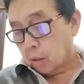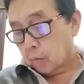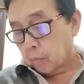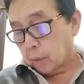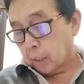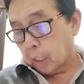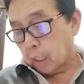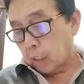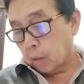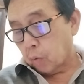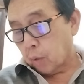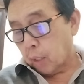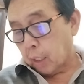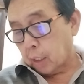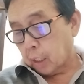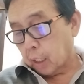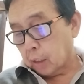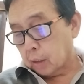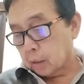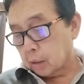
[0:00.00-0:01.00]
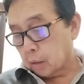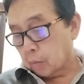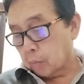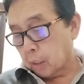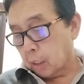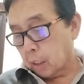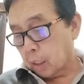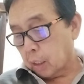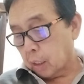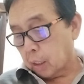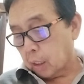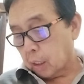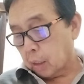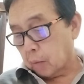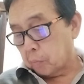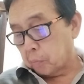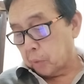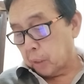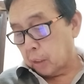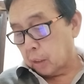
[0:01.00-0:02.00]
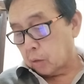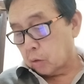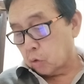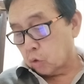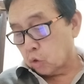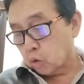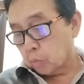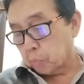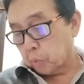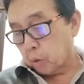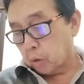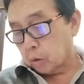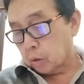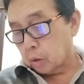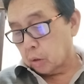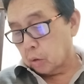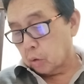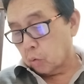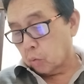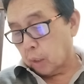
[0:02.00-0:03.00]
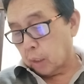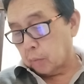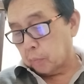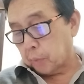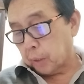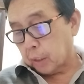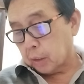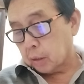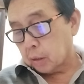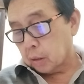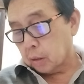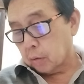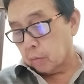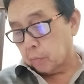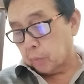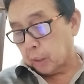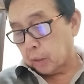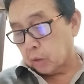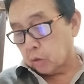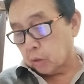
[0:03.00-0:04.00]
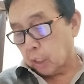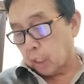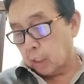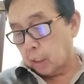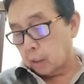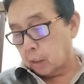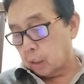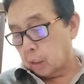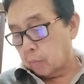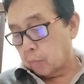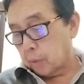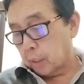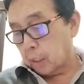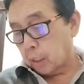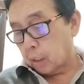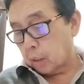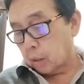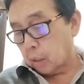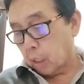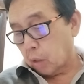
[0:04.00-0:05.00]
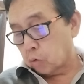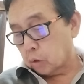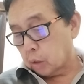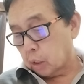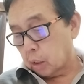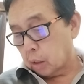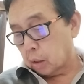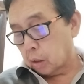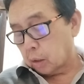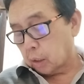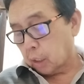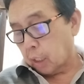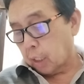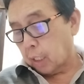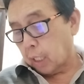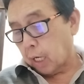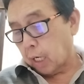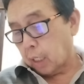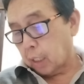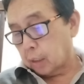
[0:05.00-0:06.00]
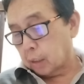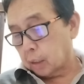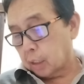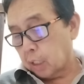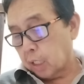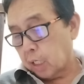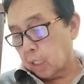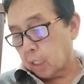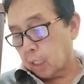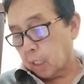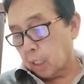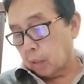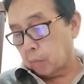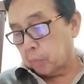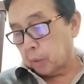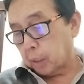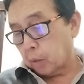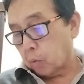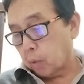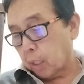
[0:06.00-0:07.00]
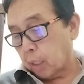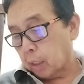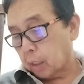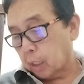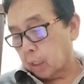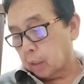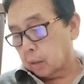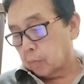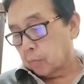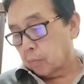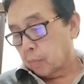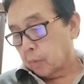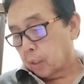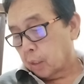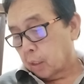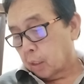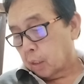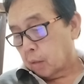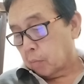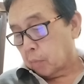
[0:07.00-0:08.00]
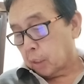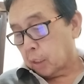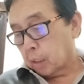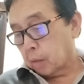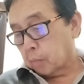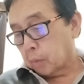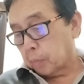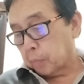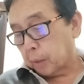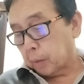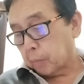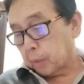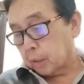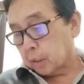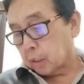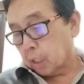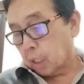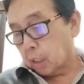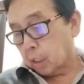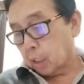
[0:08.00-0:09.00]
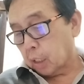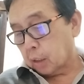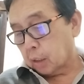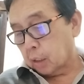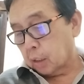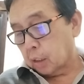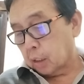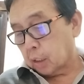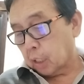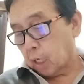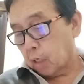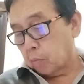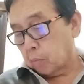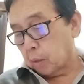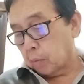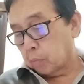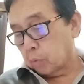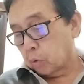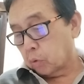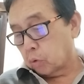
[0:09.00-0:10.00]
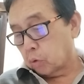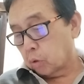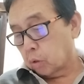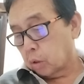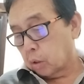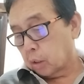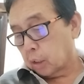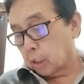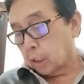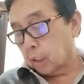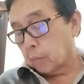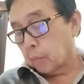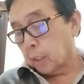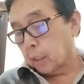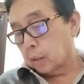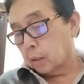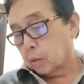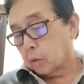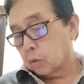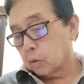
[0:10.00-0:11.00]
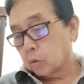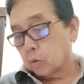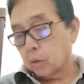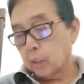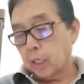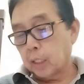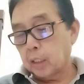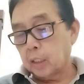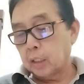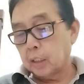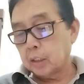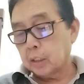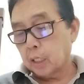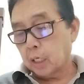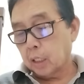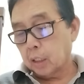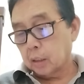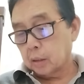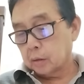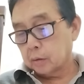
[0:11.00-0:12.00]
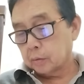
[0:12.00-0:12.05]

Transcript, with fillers: mananawagan sa mga kakamping to support one pers- personality very doubting. Kailangan clear ang panawagan. Maging mapagmatsyag at hindi tayo mabudol na naman. Totoo yan, Lee Chang.